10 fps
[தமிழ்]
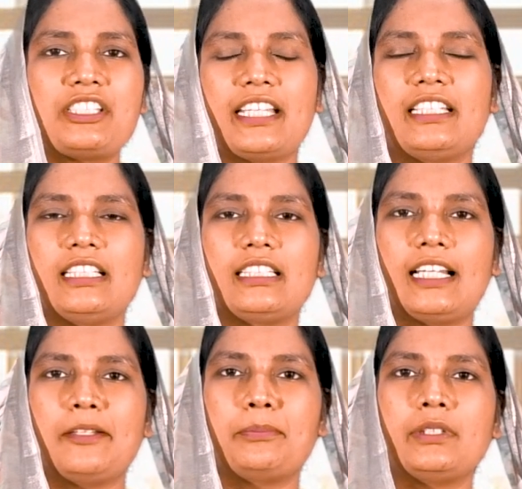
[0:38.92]
செய்தியின்
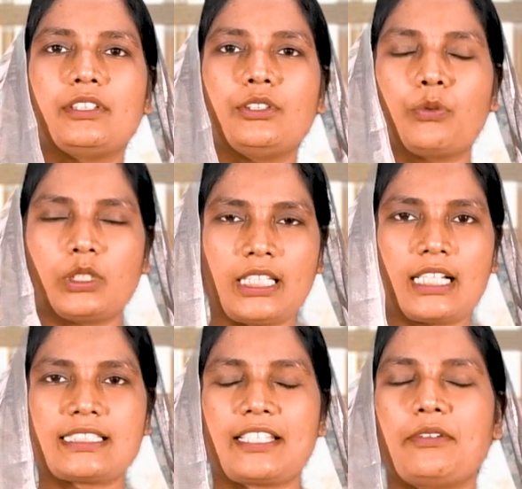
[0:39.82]
தலைப்பு
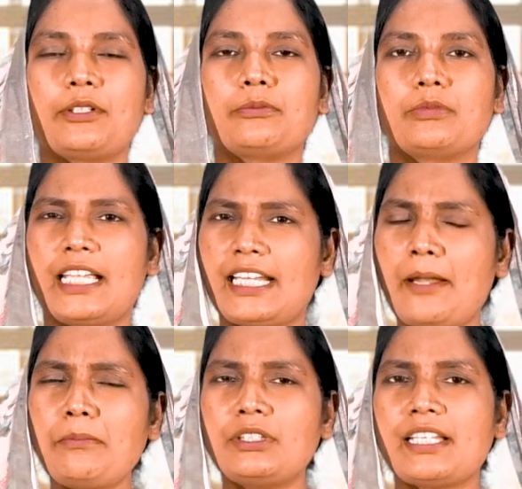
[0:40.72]
ஒத்தாசை வரும் என்
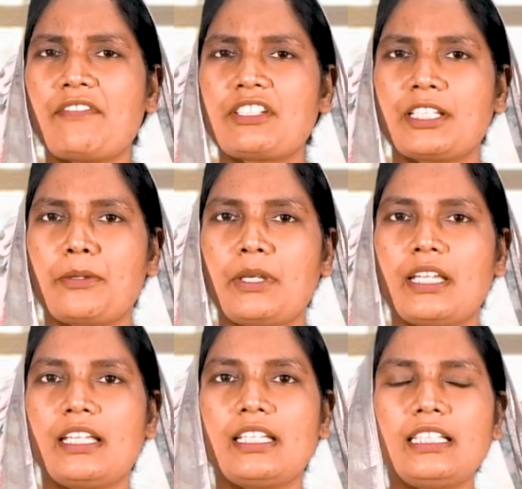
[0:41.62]
அன்பு தேவச்சனமே
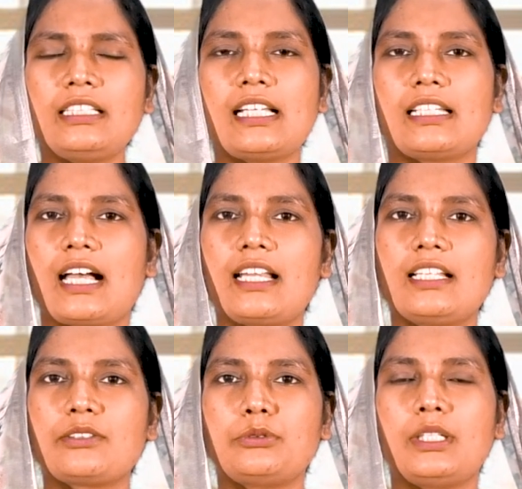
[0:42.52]
இந்த
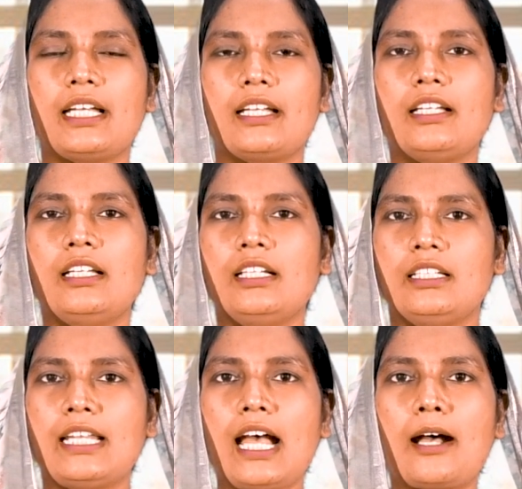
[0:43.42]
நாளில் கூட
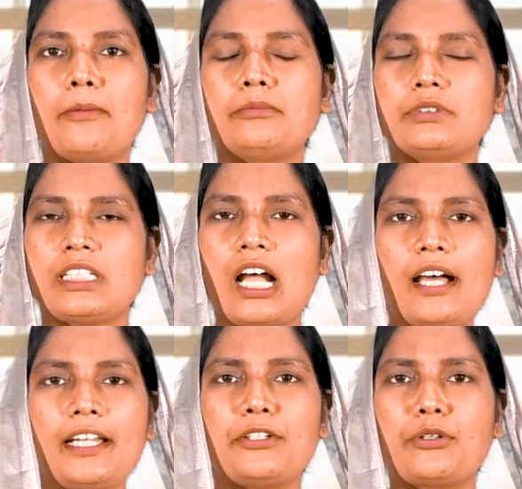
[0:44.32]
நாம்
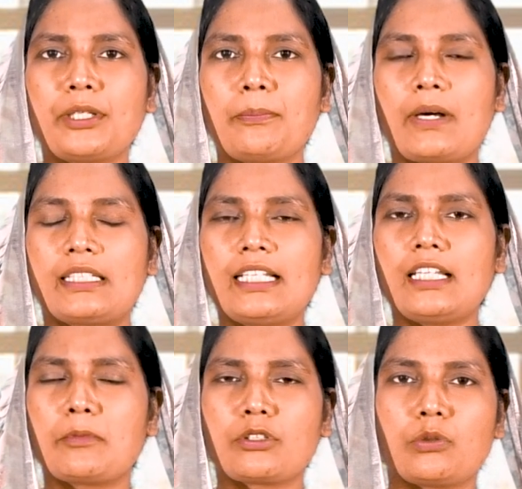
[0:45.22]
யாரை நோக்கி
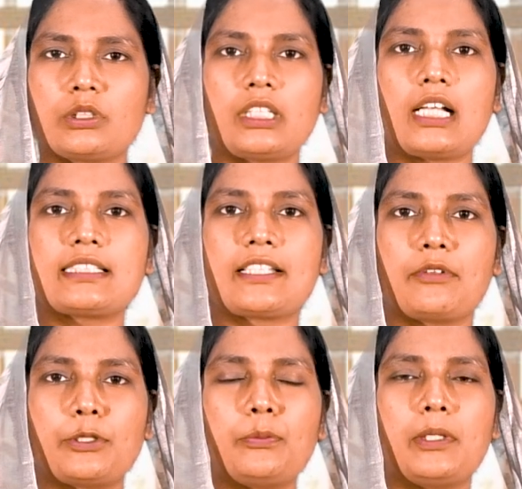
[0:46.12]
பார்த்தால் நமக்கு ஒத்தாசை
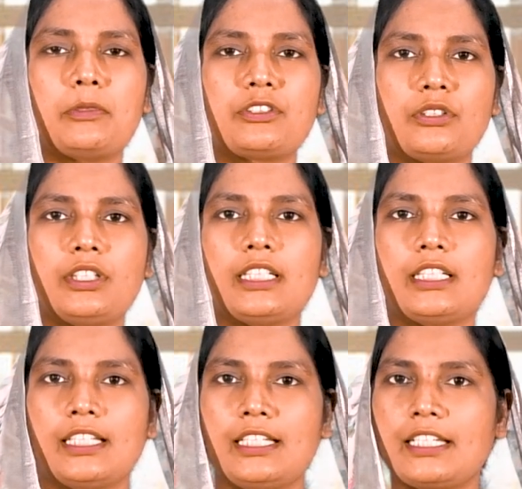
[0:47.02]
வரும் என்று சொல்லி
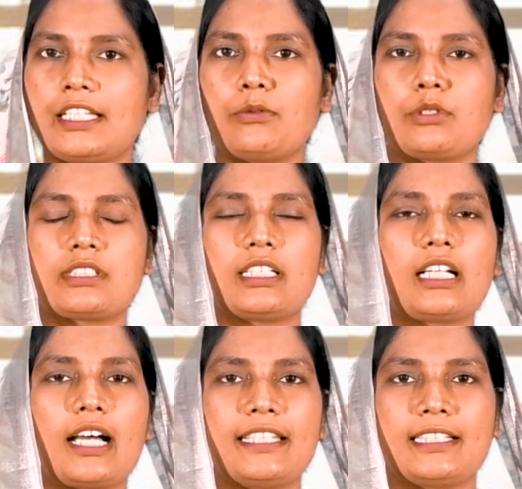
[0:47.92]
இன்றைக்கு ஒரு சில
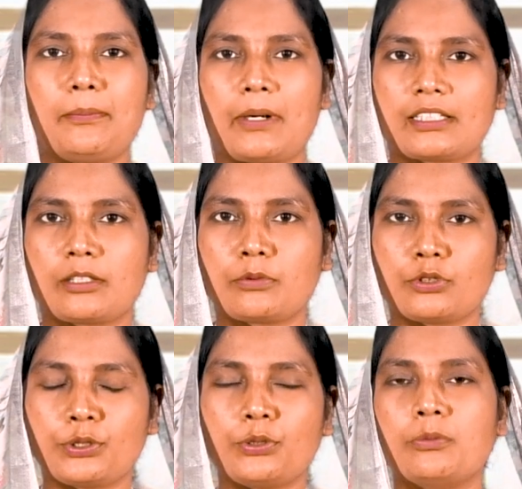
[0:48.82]
காரியங்களை பார்க்க
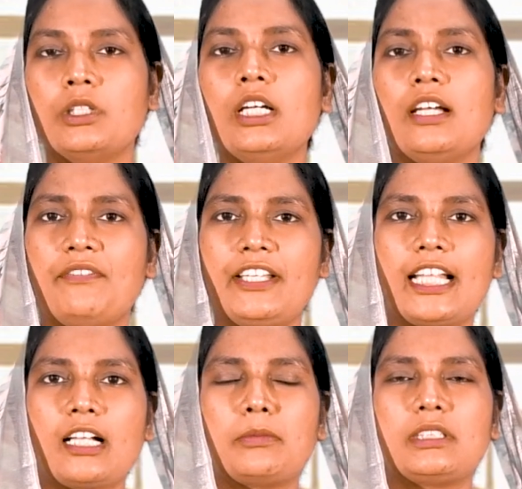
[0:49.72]
போகிறோம்
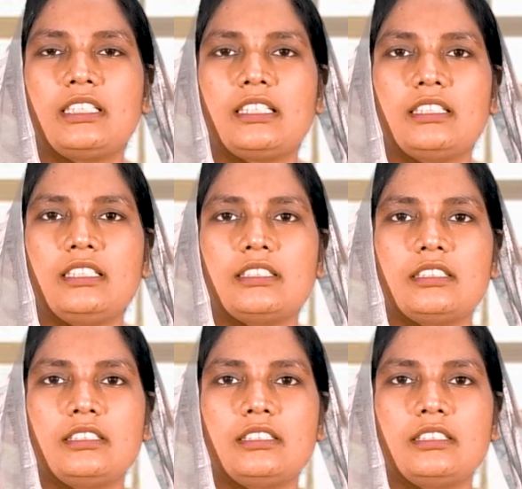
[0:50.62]
வேதாகமத்திலிருந்து